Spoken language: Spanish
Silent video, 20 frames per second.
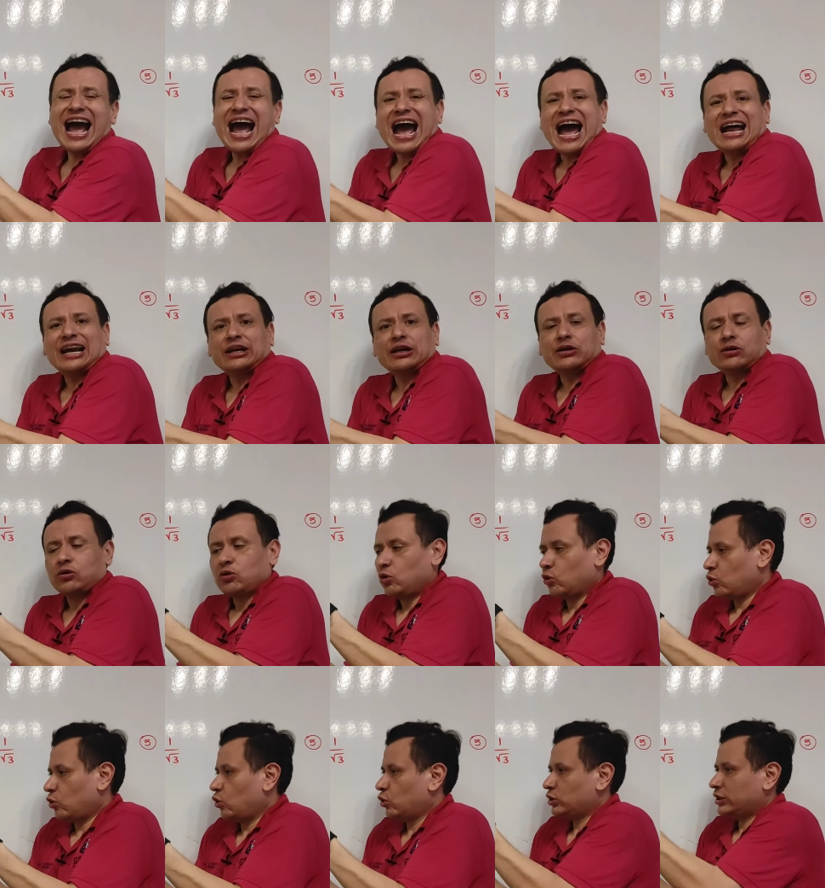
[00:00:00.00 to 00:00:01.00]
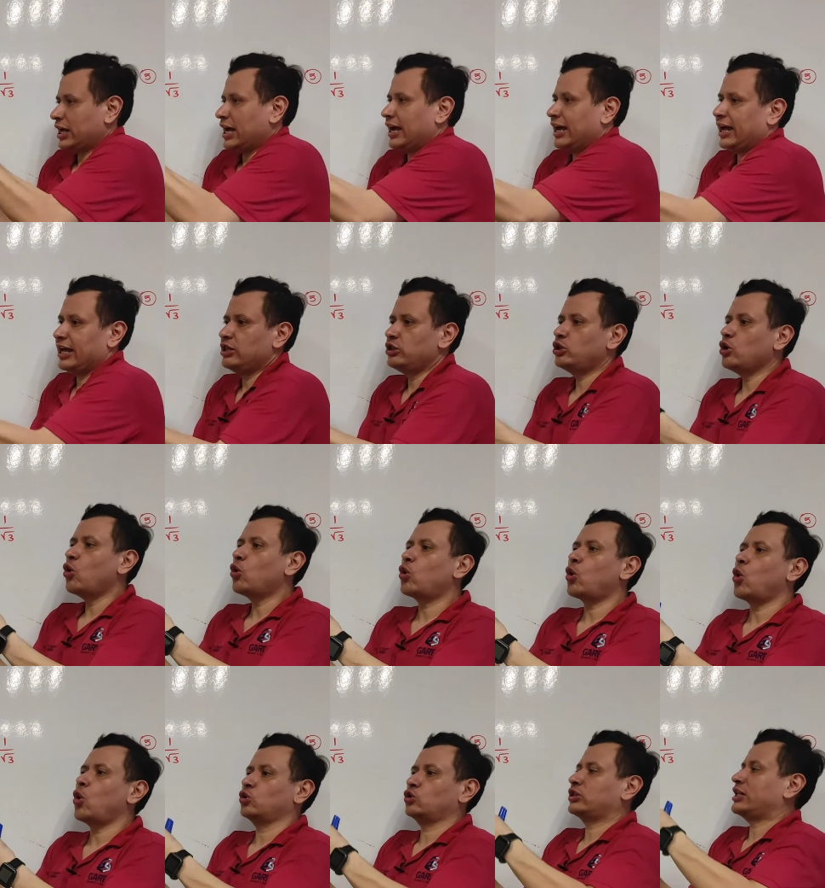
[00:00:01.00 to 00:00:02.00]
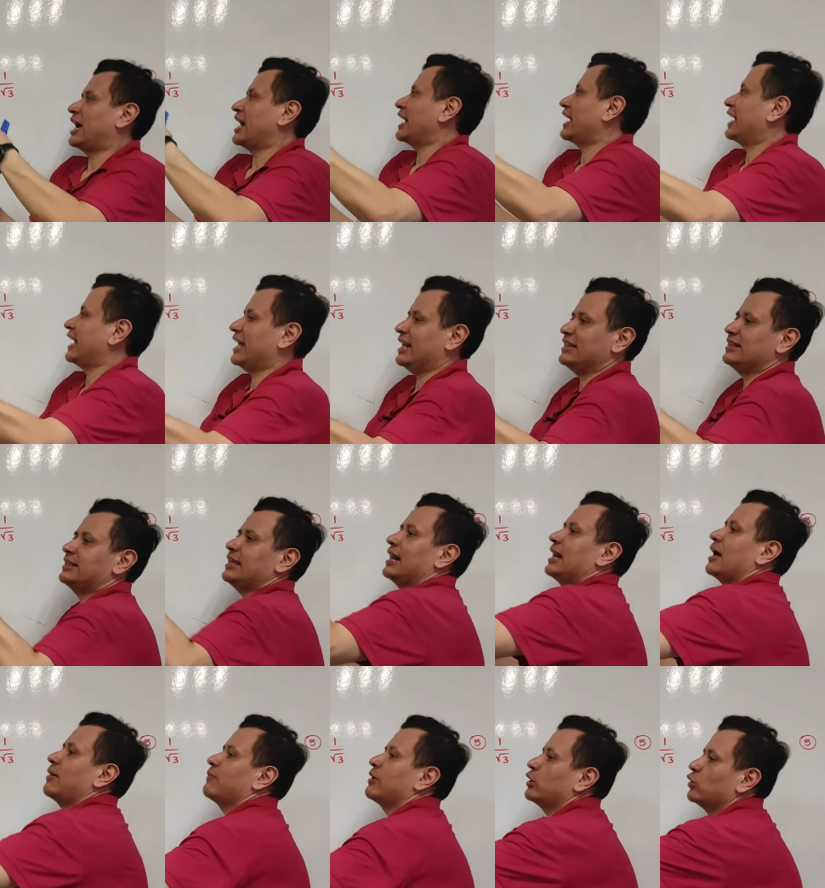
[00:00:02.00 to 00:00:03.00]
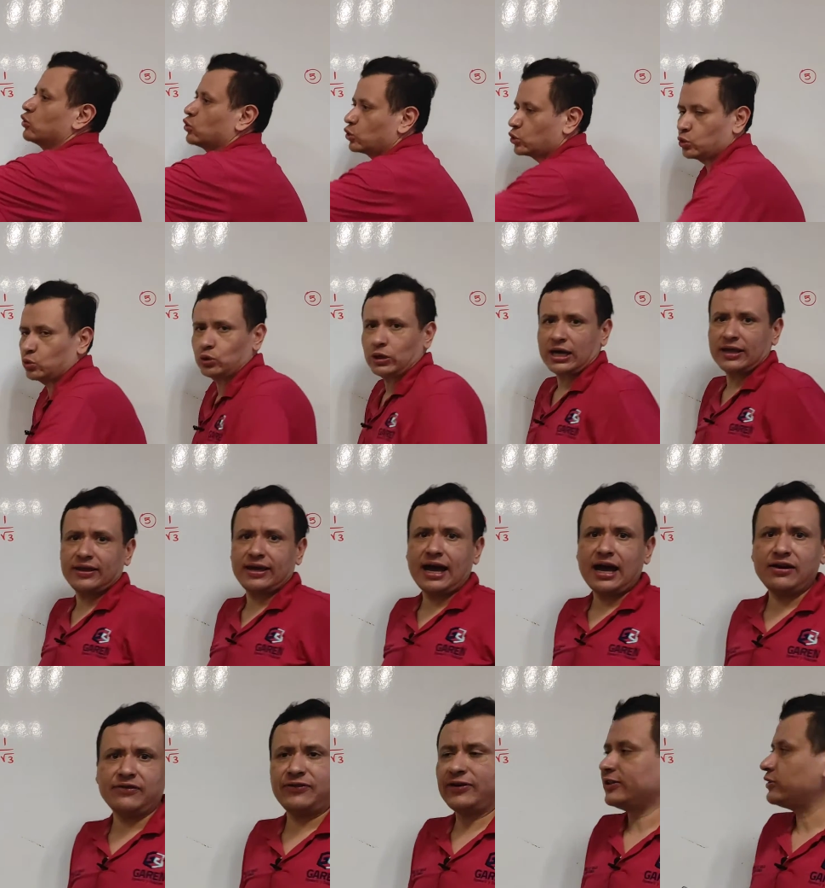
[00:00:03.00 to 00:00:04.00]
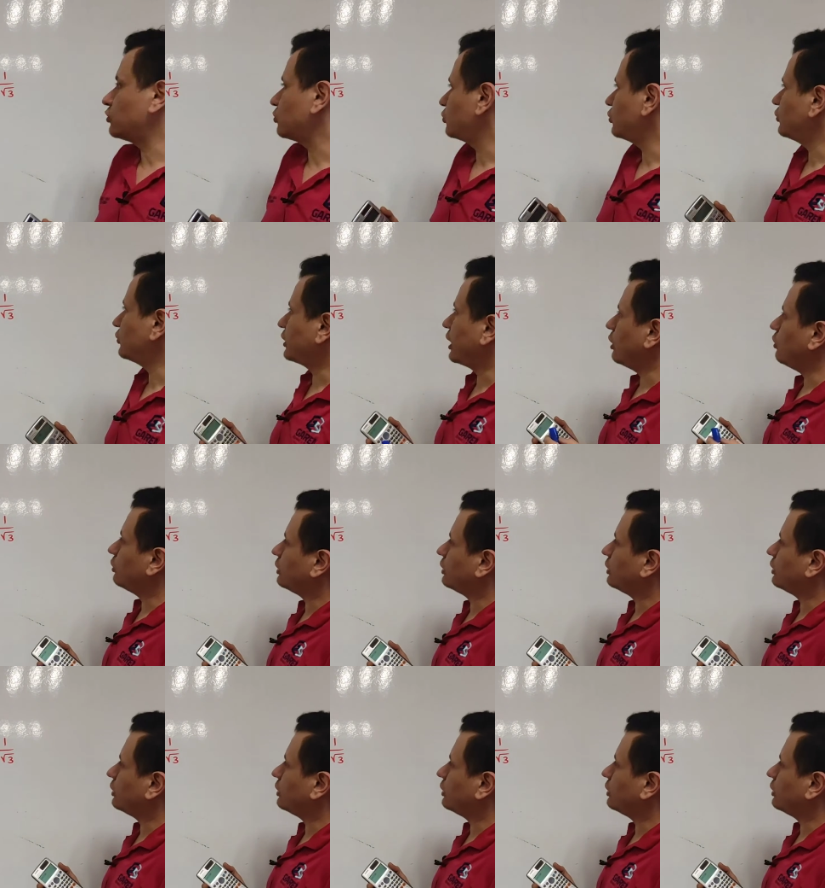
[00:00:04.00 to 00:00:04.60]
arco cotangente o cotangente a la menos una de alfa. Entonces, ¿qué es